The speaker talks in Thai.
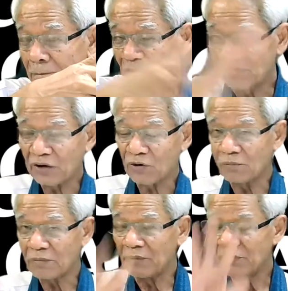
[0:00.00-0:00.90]
มาใส่ของ
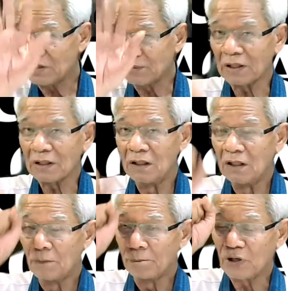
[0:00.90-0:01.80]
ใหม่ให้มันเชื่อมกัน
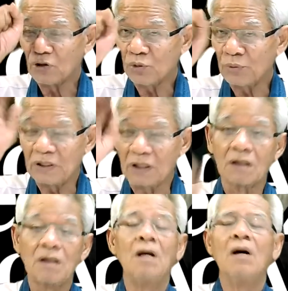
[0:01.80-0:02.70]
เป็นอัตโนมัติ
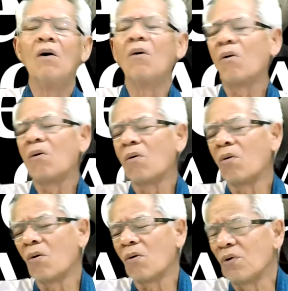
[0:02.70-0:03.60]
โอ้โห
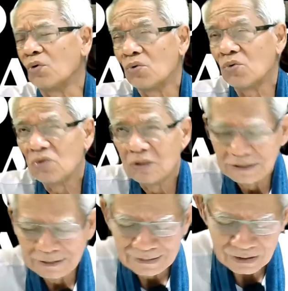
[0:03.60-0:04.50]
ลุง
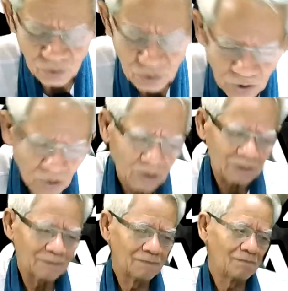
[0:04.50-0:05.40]
ลุงหรอ
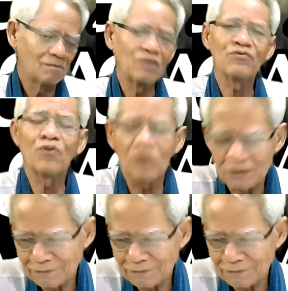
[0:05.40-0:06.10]
มันฟุก